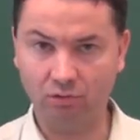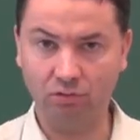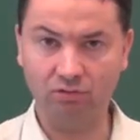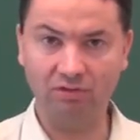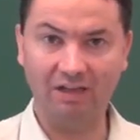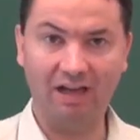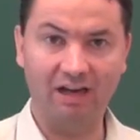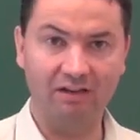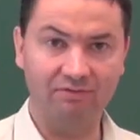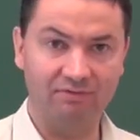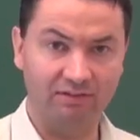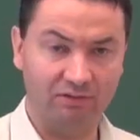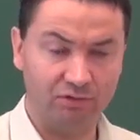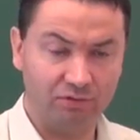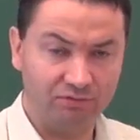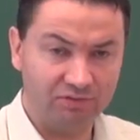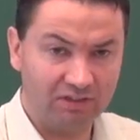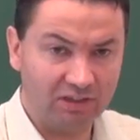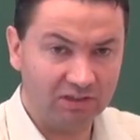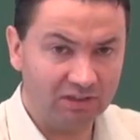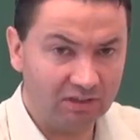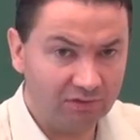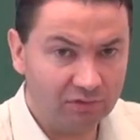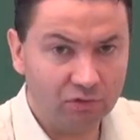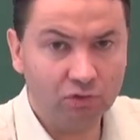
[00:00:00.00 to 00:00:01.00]
kąt alfa, co
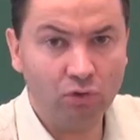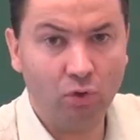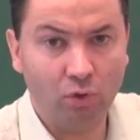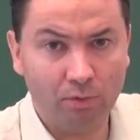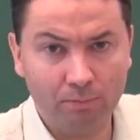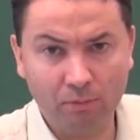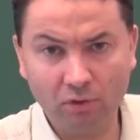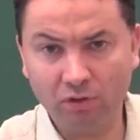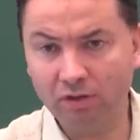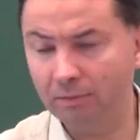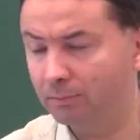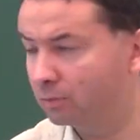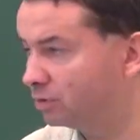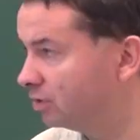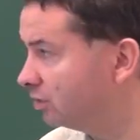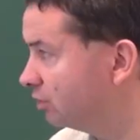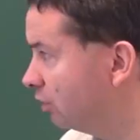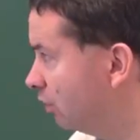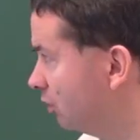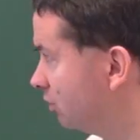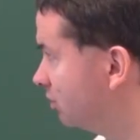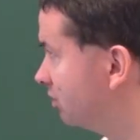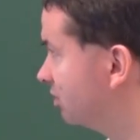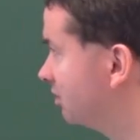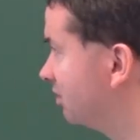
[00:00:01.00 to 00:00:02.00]
widać nawet gołym okiem, on jest
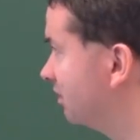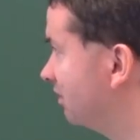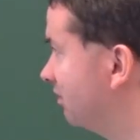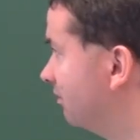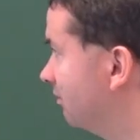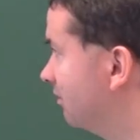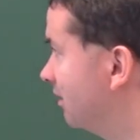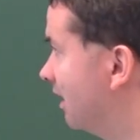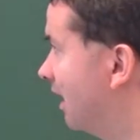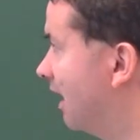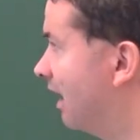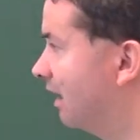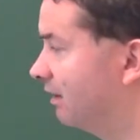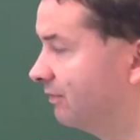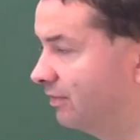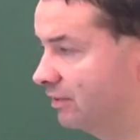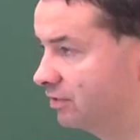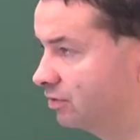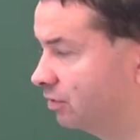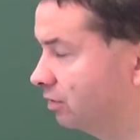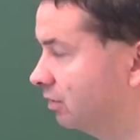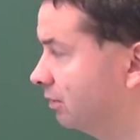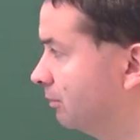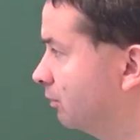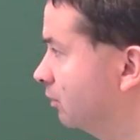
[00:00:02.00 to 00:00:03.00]
ostry, a alfa
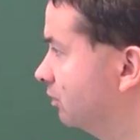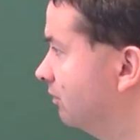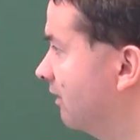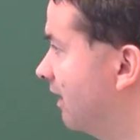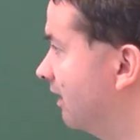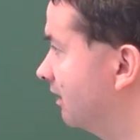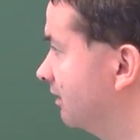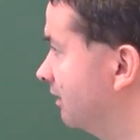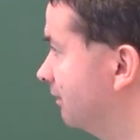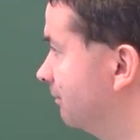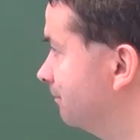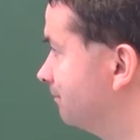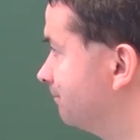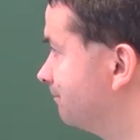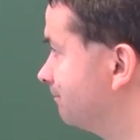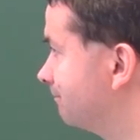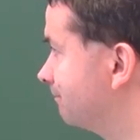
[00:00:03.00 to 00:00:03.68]
jest kątem rozwartym.